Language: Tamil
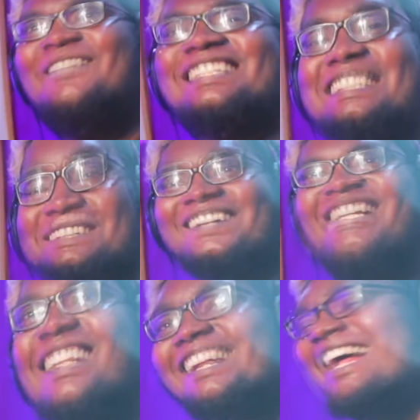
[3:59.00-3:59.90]
வச்சு
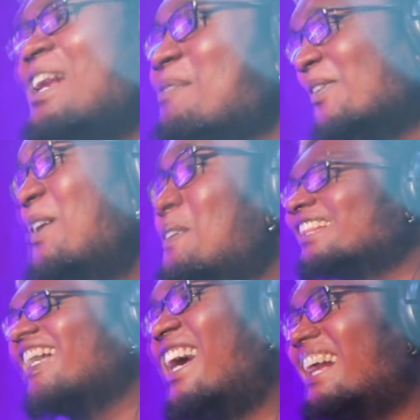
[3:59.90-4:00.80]
வெட்டுறாட
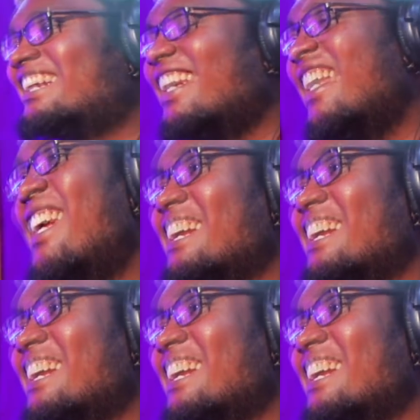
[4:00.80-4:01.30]
புருவத்தை காட்டி